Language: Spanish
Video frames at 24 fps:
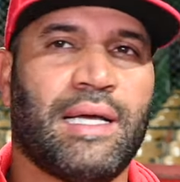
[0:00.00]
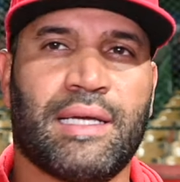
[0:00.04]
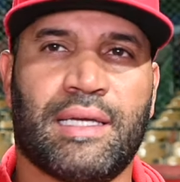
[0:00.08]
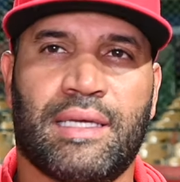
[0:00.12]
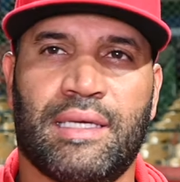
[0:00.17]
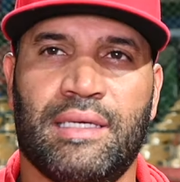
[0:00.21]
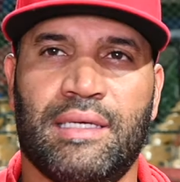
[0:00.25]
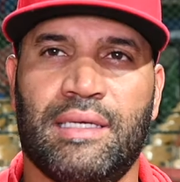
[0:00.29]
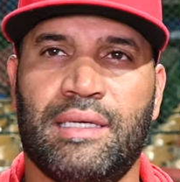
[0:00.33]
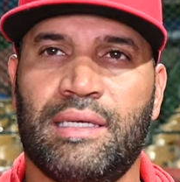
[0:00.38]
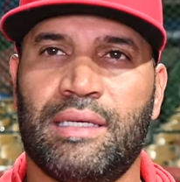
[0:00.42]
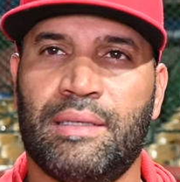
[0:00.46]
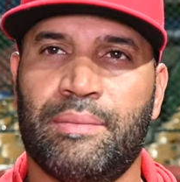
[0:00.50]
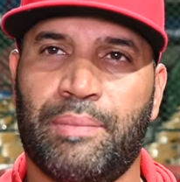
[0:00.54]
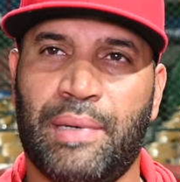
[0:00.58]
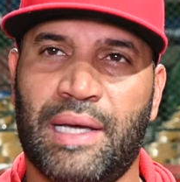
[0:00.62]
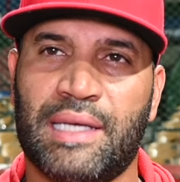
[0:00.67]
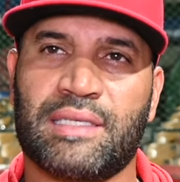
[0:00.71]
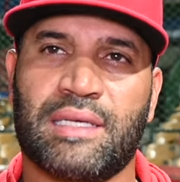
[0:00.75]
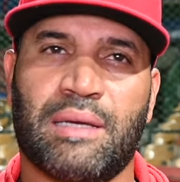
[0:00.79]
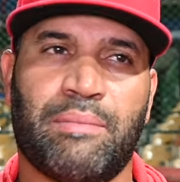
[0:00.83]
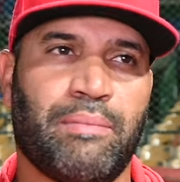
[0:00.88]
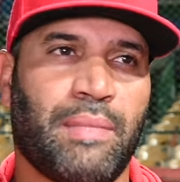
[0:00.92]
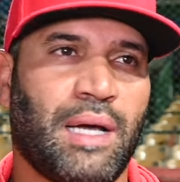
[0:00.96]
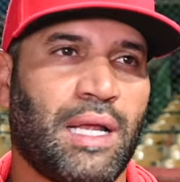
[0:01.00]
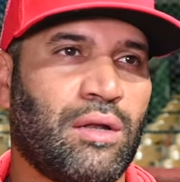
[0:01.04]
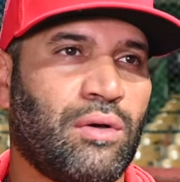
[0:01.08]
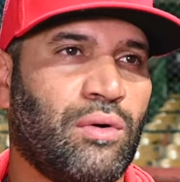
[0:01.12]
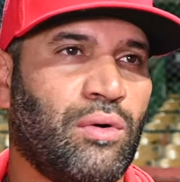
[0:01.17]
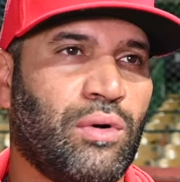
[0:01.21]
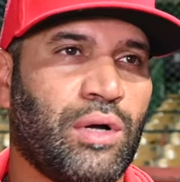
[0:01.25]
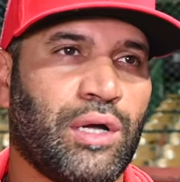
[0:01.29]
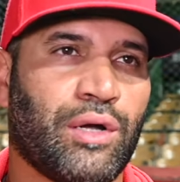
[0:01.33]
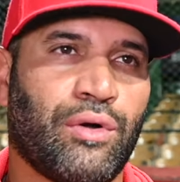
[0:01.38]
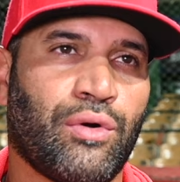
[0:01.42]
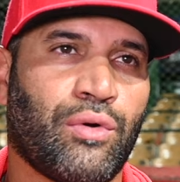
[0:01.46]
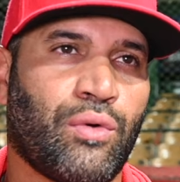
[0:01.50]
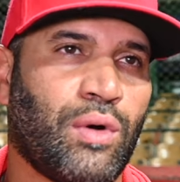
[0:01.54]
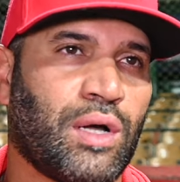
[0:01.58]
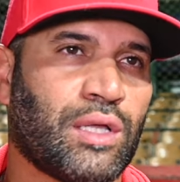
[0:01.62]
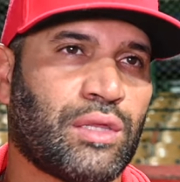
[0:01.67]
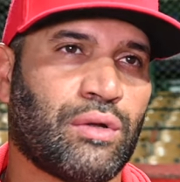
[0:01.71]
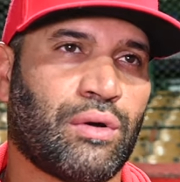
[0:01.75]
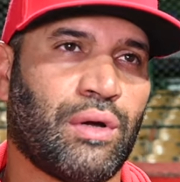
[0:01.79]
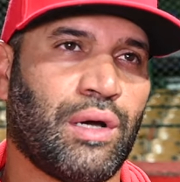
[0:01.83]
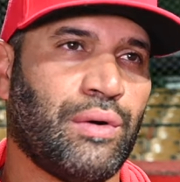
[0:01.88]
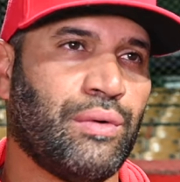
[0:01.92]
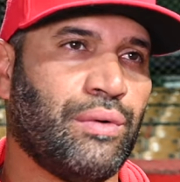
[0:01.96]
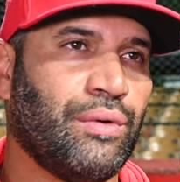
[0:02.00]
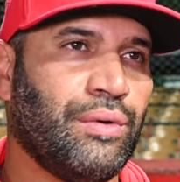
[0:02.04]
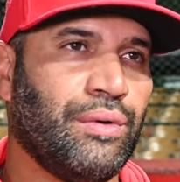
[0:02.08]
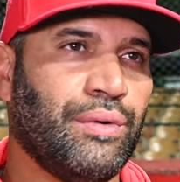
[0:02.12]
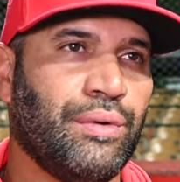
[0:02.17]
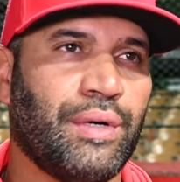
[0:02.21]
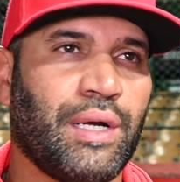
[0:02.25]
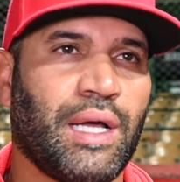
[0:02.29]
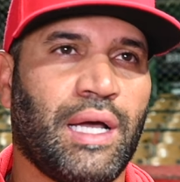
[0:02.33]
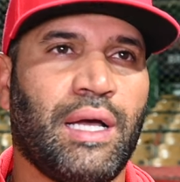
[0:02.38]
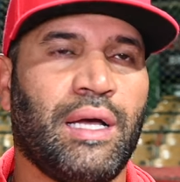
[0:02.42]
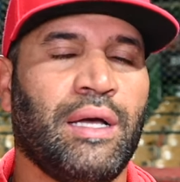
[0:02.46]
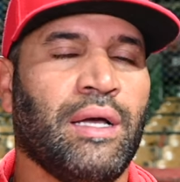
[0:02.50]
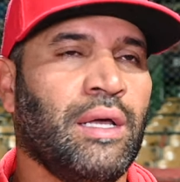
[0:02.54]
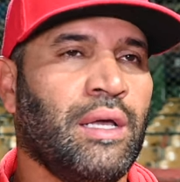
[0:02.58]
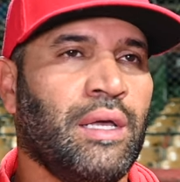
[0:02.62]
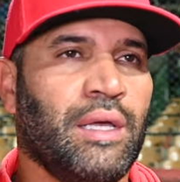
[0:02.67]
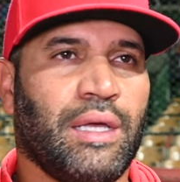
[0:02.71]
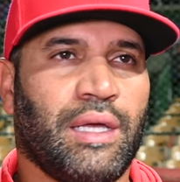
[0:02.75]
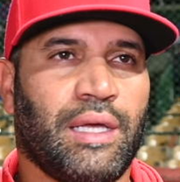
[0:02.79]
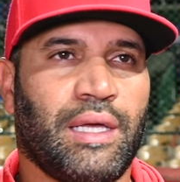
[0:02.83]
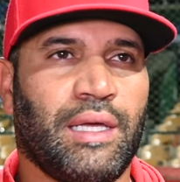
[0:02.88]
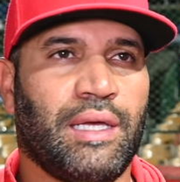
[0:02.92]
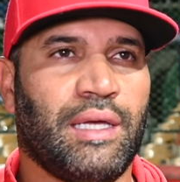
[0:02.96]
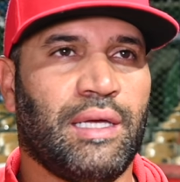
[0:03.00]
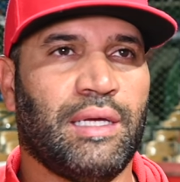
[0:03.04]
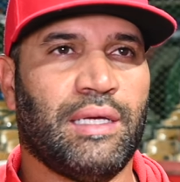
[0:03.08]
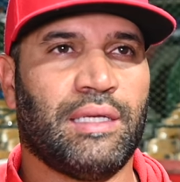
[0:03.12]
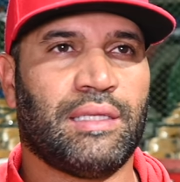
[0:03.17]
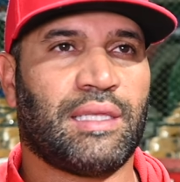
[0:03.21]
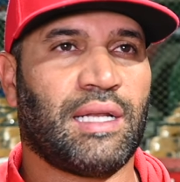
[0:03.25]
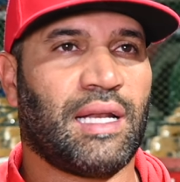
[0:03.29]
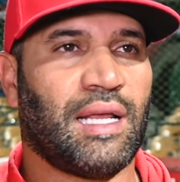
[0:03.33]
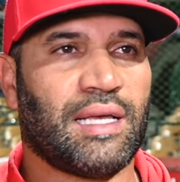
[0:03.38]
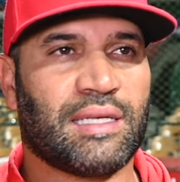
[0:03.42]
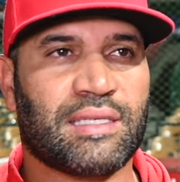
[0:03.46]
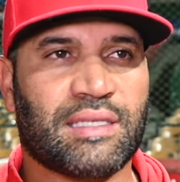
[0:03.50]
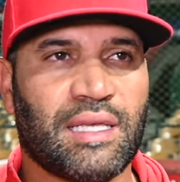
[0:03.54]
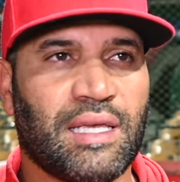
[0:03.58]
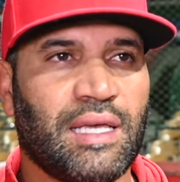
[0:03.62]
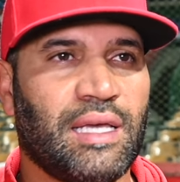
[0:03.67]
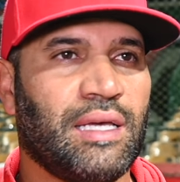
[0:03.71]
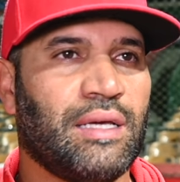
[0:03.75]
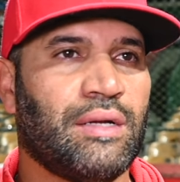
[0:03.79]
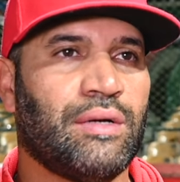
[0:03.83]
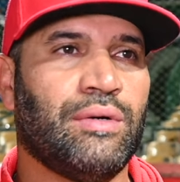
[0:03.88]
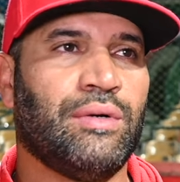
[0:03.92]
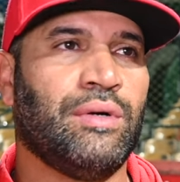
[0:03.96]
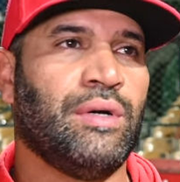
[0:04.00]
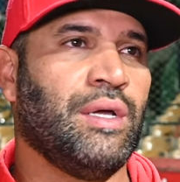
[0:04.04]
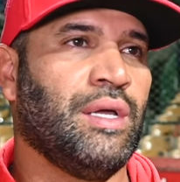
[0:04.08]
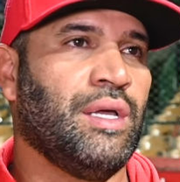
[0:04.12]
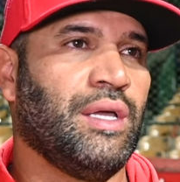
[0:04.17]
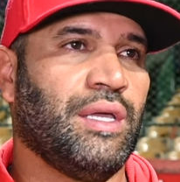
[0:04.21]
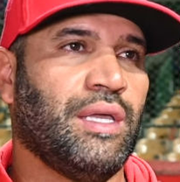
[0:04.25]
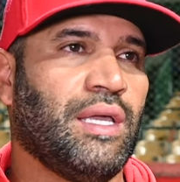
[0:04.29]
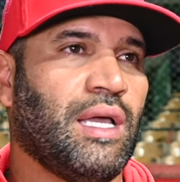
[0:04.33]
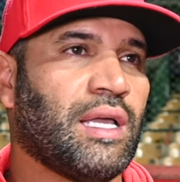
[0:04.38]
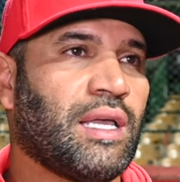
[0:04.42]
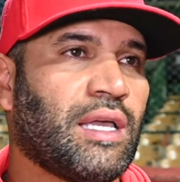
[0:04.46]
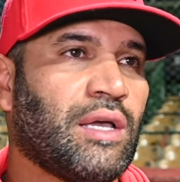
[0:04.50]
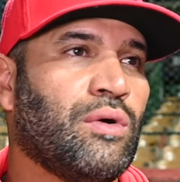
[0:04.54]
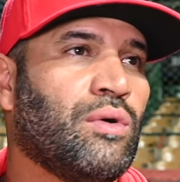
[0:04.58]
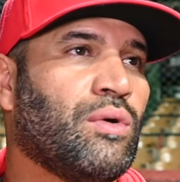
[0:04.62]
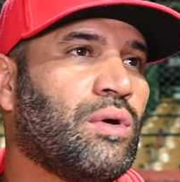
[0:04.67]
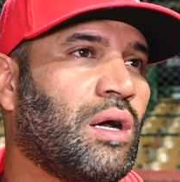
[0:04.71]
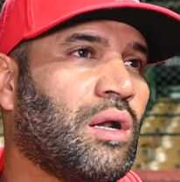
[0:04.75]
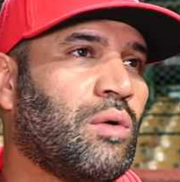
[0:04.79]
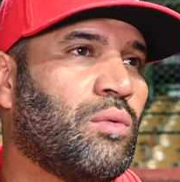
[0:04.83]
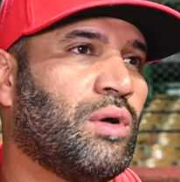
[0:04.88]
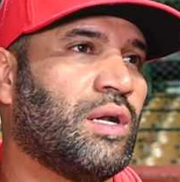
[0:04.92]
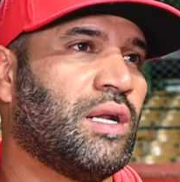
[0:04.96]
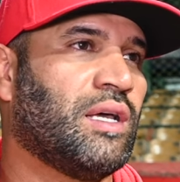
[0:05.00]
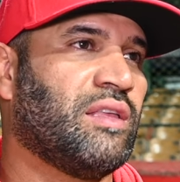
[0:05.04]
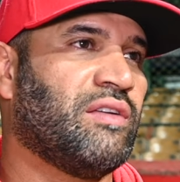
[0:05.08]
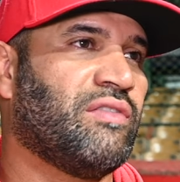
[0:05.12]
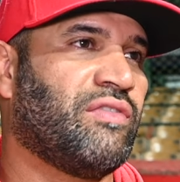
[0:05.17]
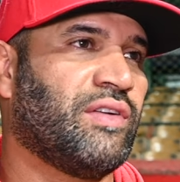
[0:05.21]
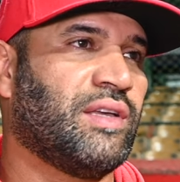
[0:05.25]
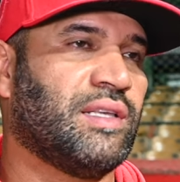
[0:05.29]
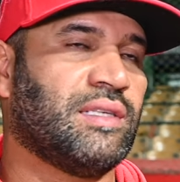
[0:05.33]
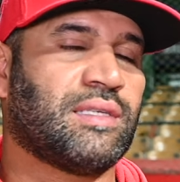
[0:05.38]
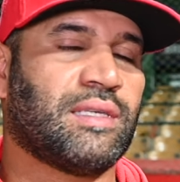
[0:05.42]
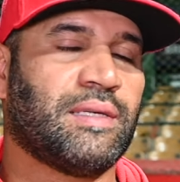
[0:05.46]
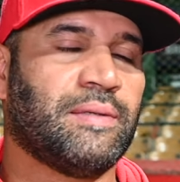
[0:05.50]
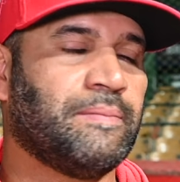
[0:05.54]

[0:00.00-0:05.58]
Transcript: Aquí pasan malos juegos 4 a 1, eh, 3 a 0, y hay que jugar buena defensa.